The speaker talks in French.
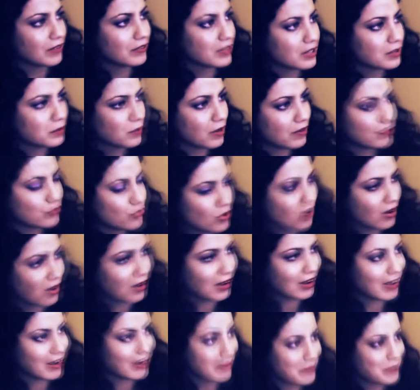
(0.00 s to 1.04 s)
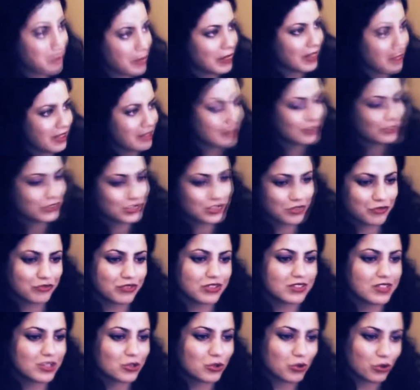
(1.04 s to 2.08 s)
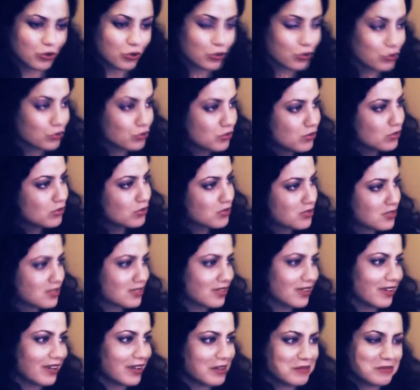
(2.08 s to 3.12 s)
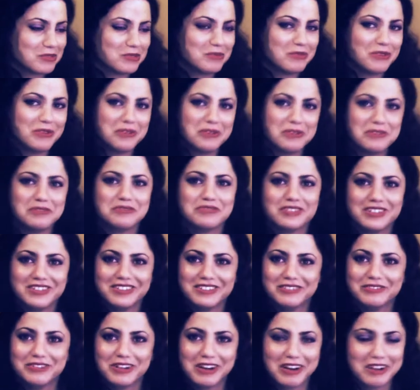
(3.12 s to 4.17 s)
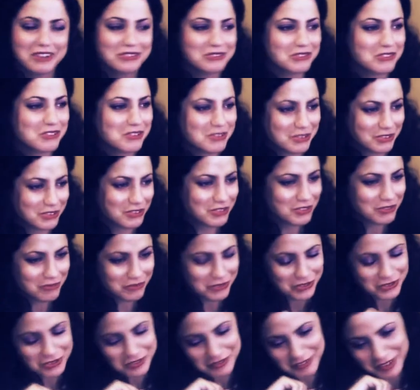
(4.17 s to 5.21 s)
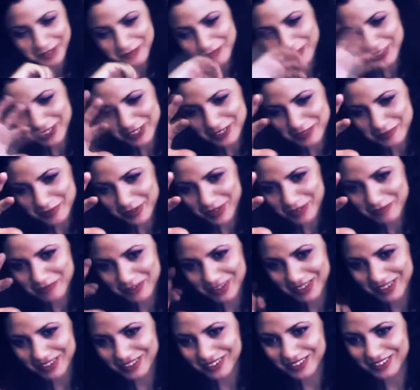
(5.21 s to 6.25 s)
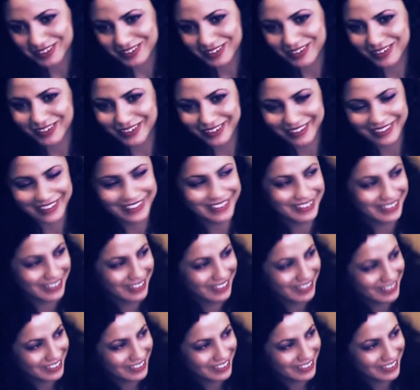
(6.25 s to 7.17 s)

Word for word: avec ma voix, j'ai fait des chœurs russes à un moment. voilà, donc je, me suis vraiment exprimée. Euh,